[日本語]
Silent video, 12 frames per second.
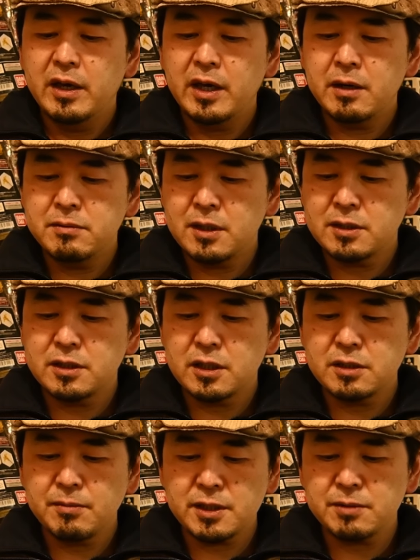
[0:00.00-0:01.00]
エアブラシで
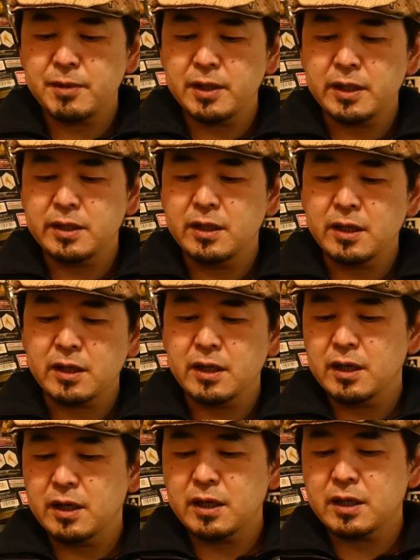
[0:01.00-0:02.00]
ちまちまやってなん
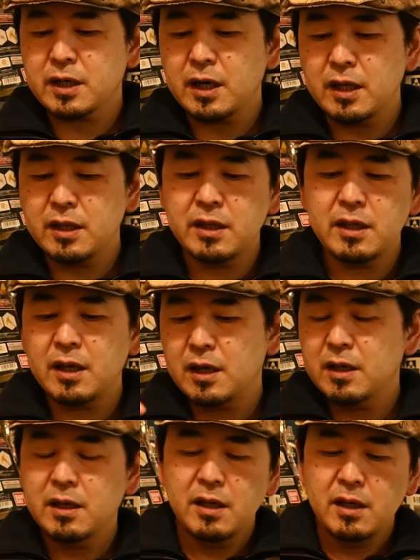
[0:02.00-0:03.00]
か帰って